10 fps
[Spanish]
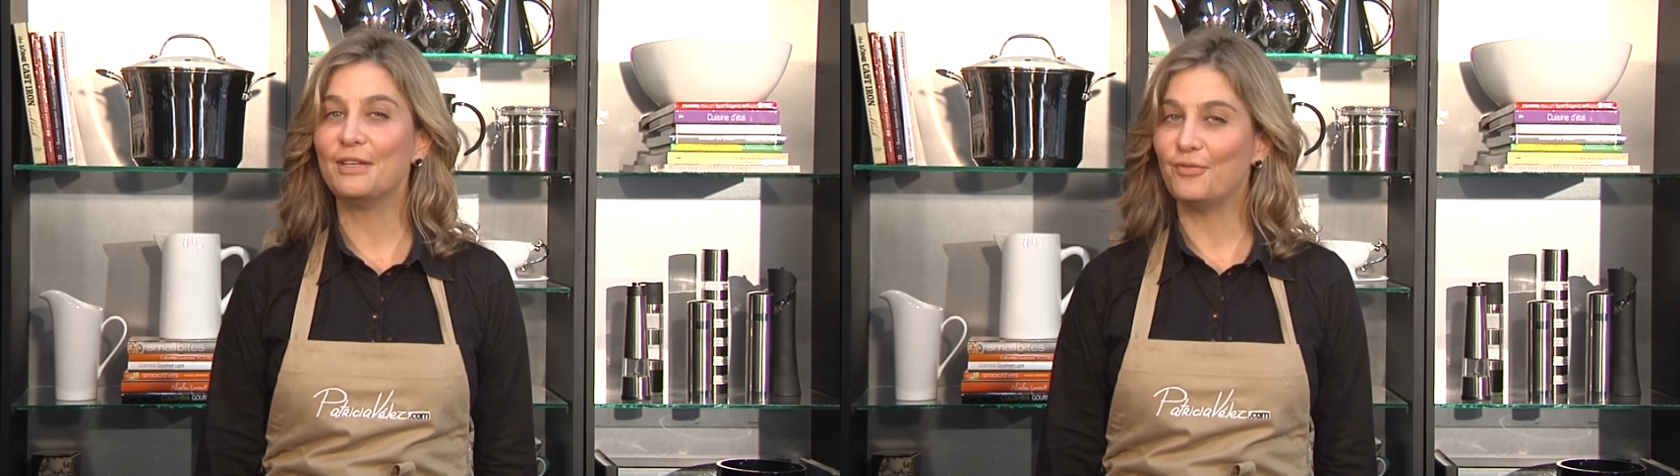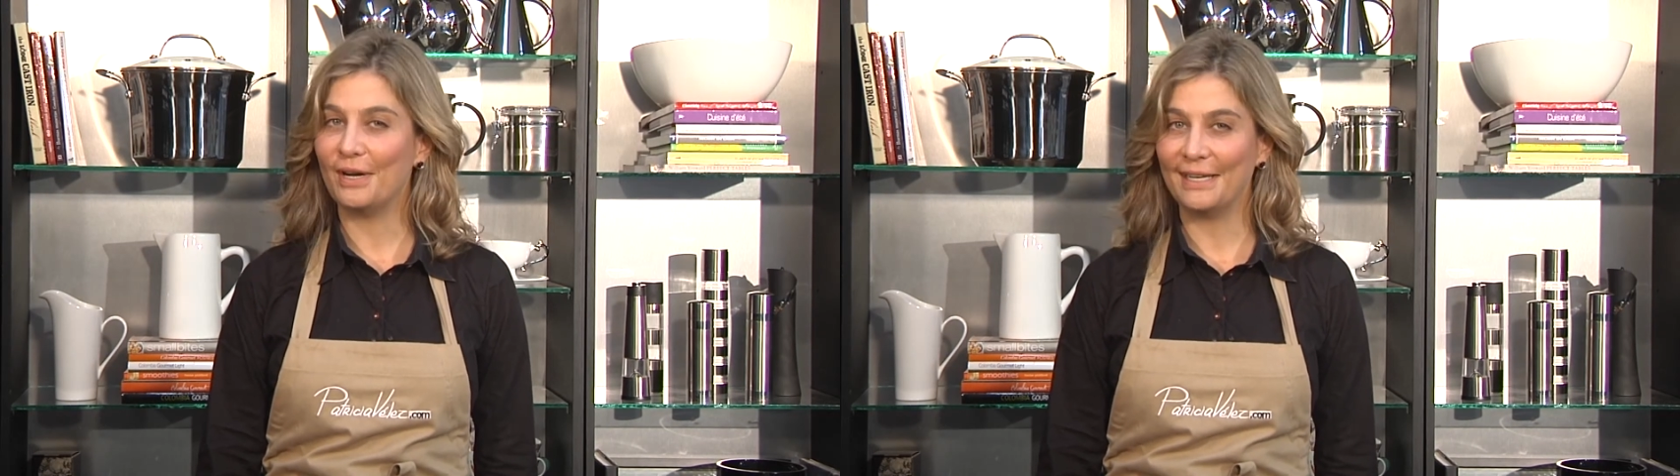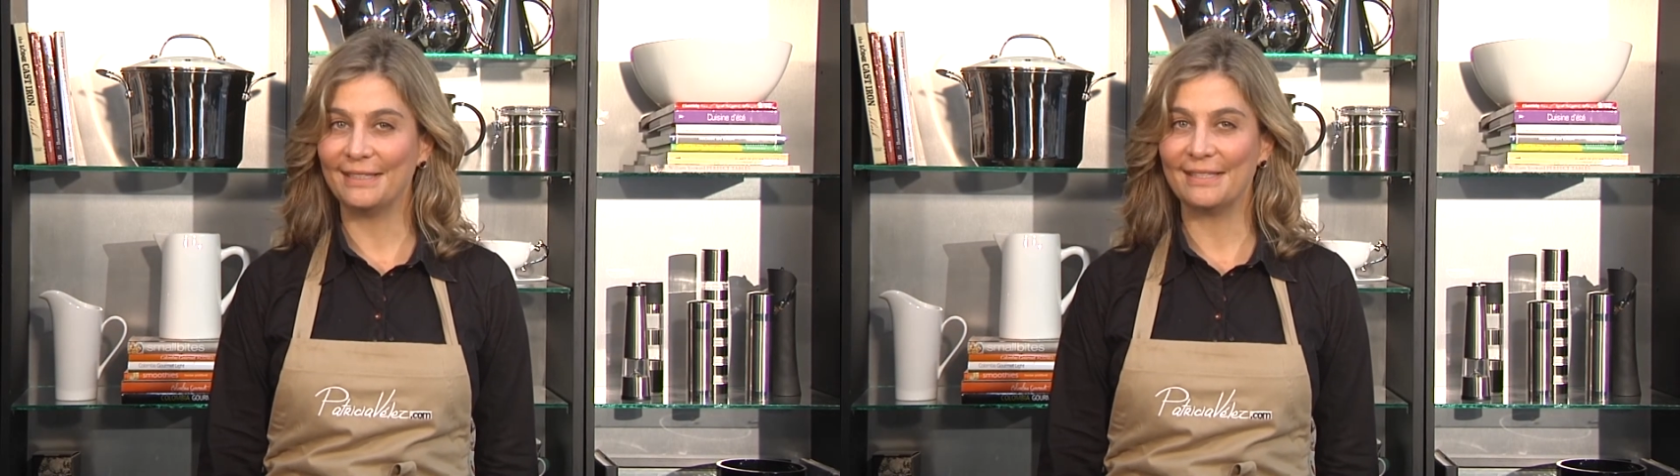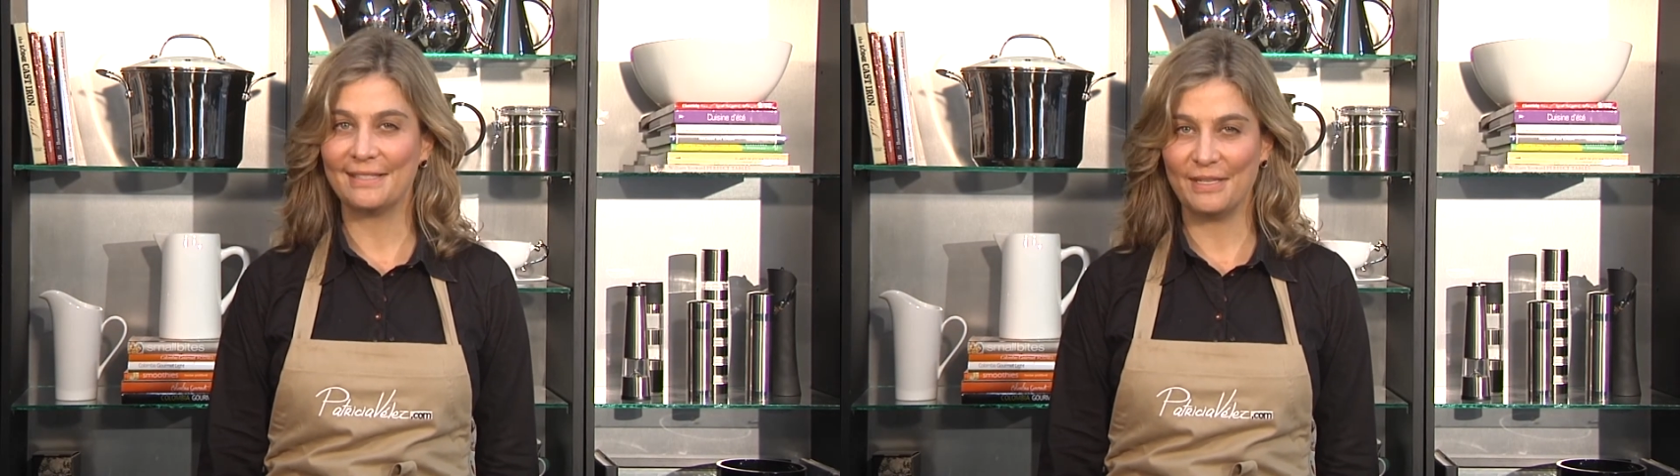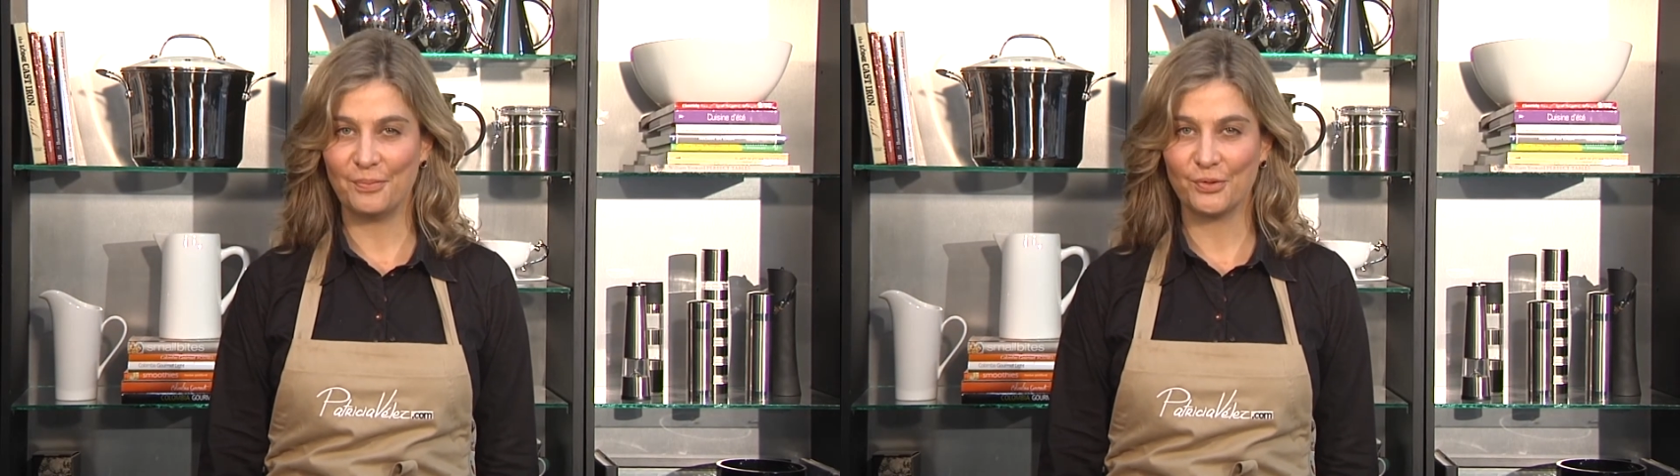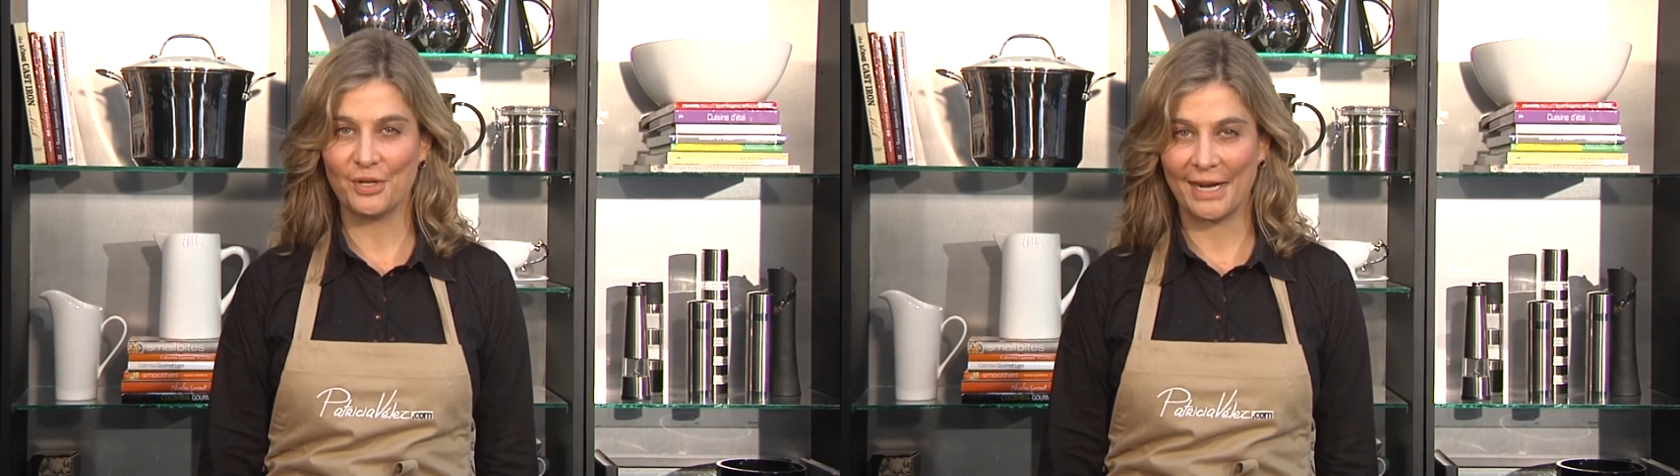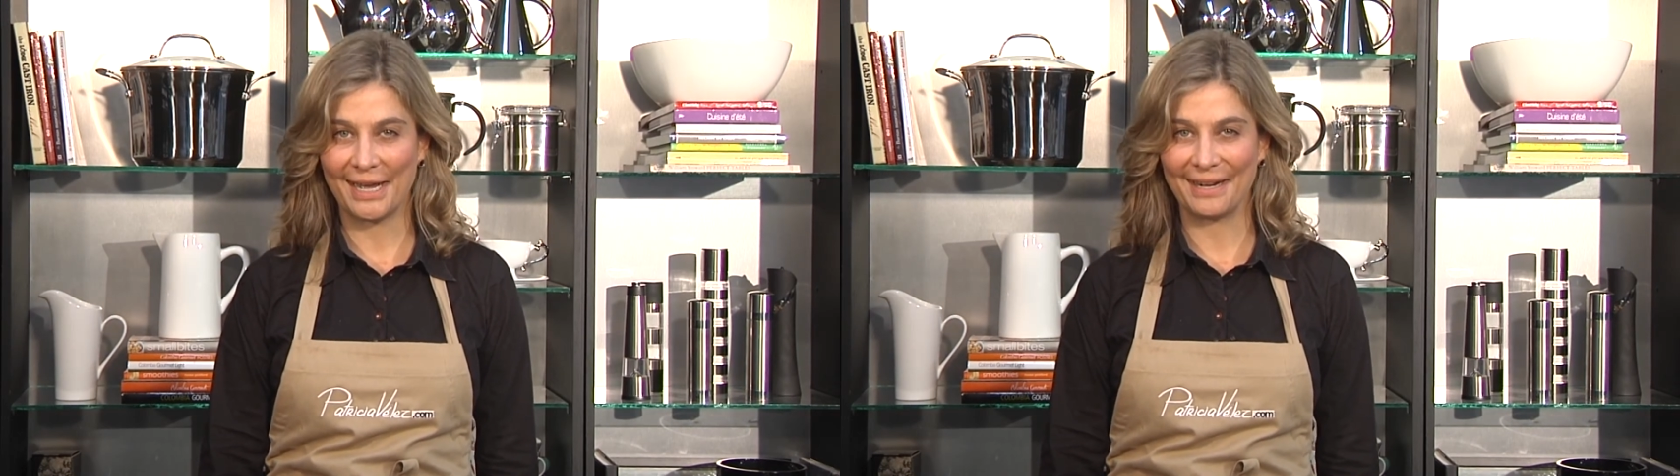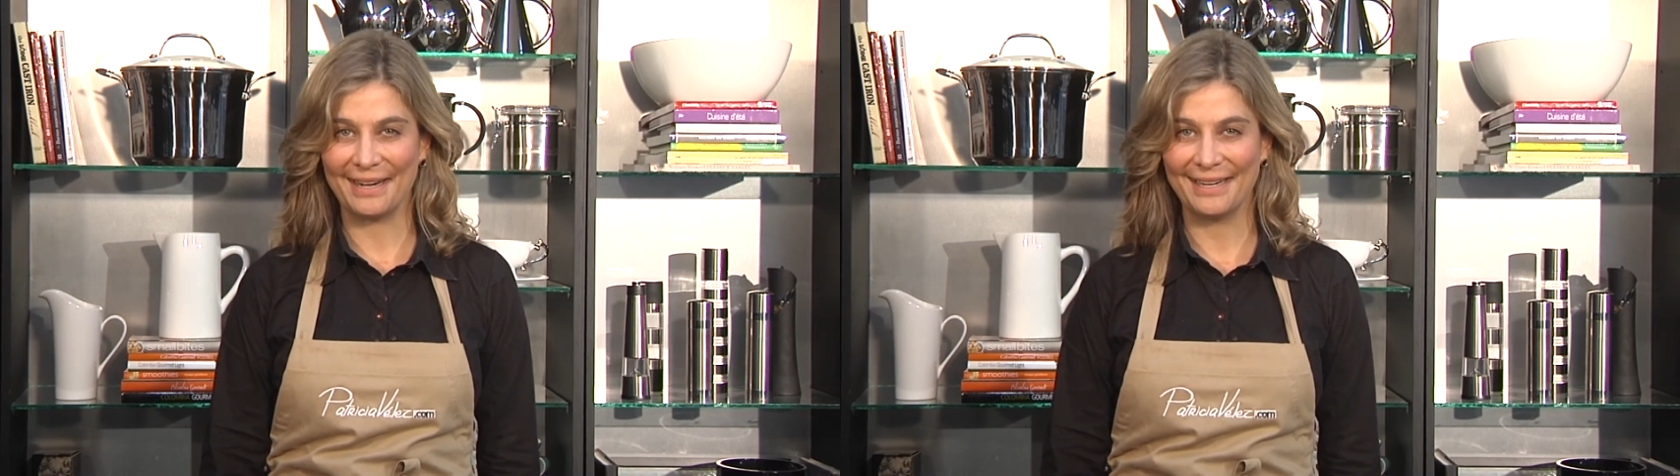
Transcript: diferentes tipos de carne.